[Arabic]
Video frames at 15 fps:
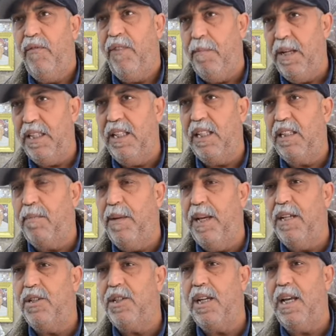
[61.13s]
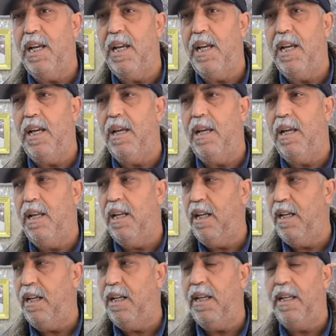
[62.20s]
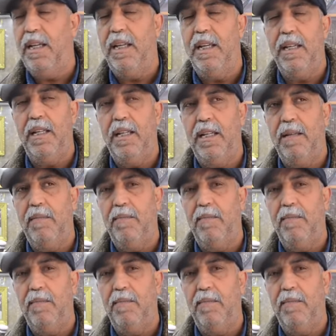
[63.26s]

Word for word: في مدينة باجة اللي